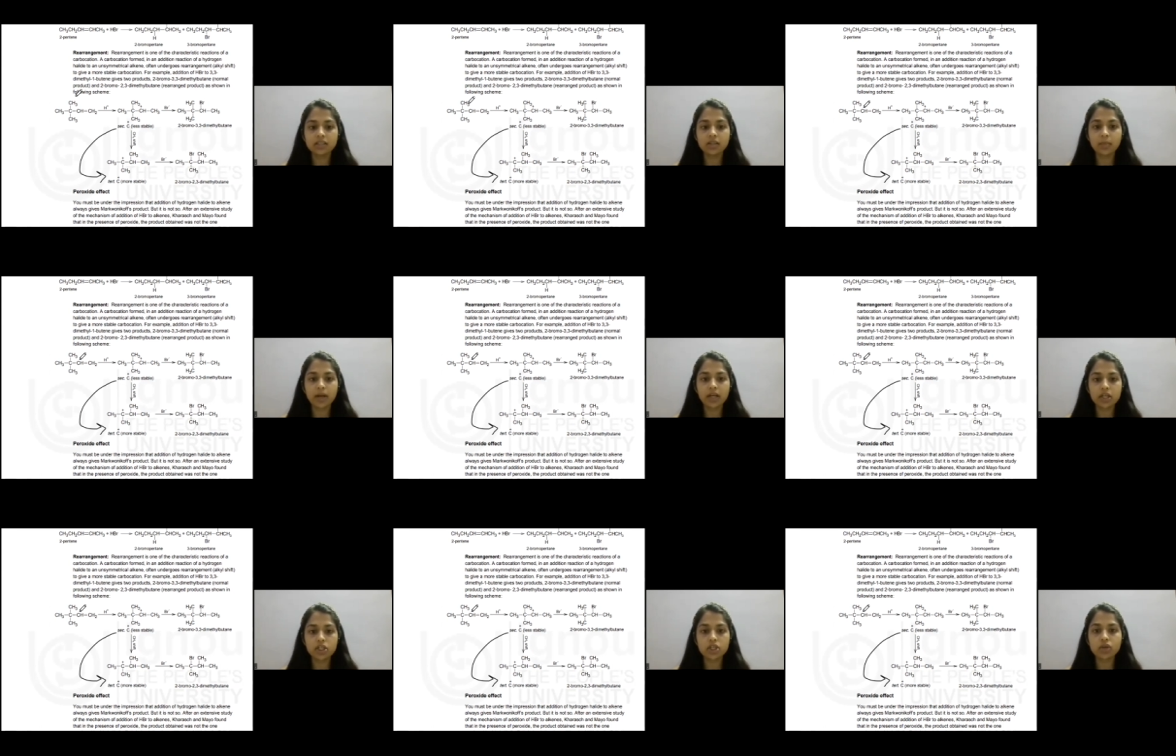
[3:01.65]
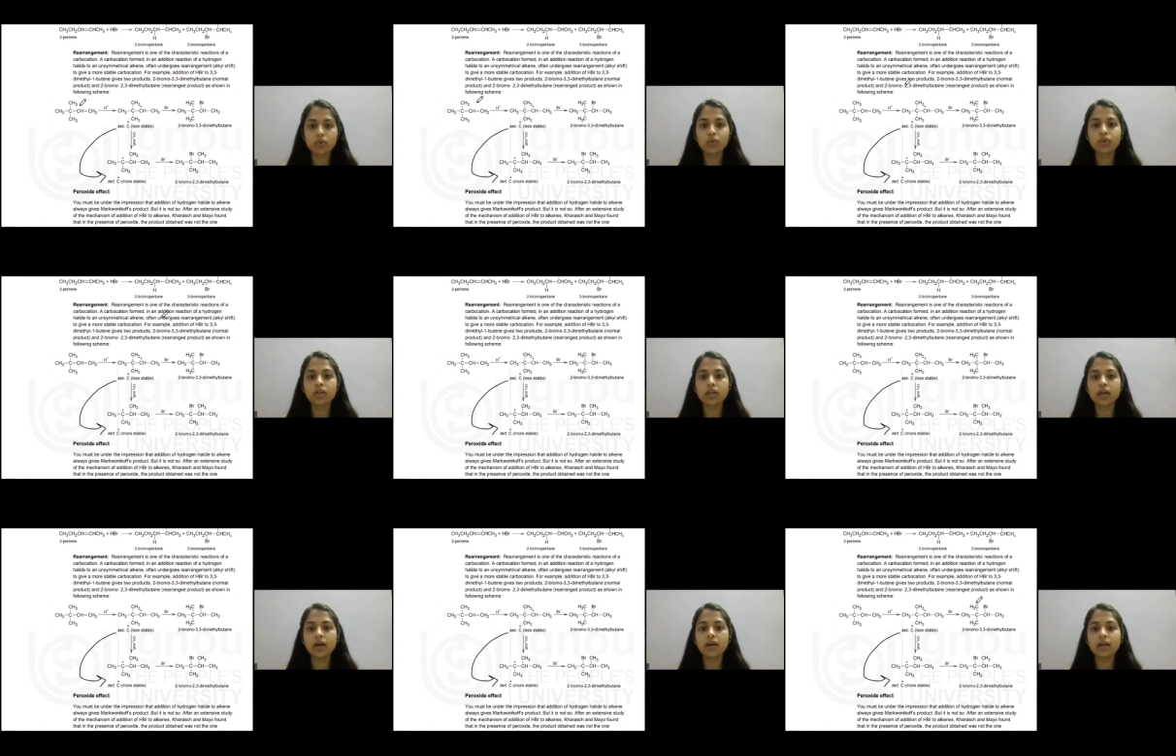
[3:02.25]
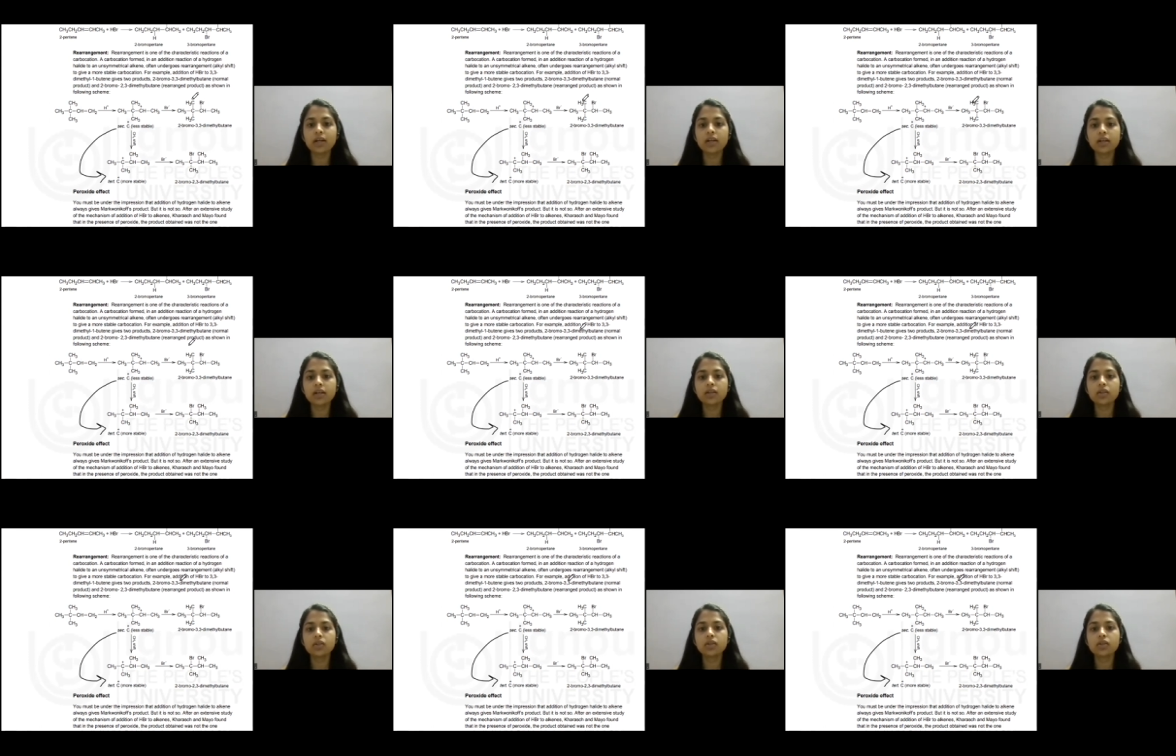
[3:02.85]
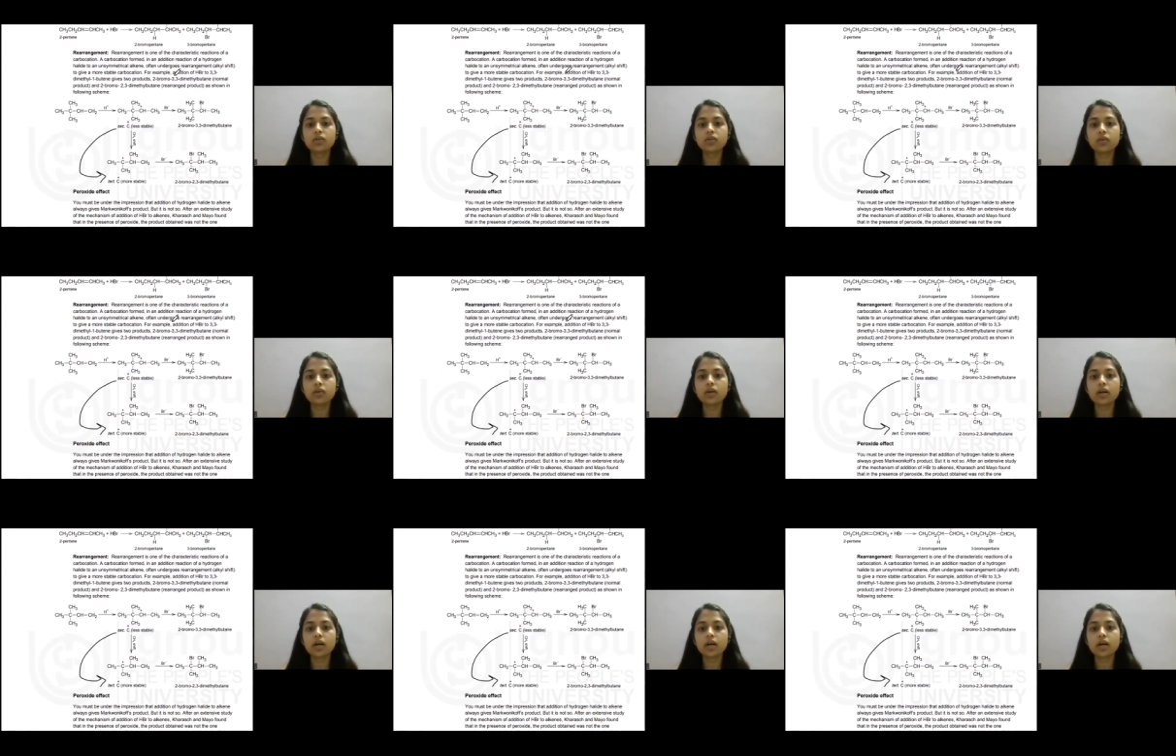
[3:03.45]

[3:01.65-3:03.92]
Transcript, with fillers: जब एडिशन होती है तो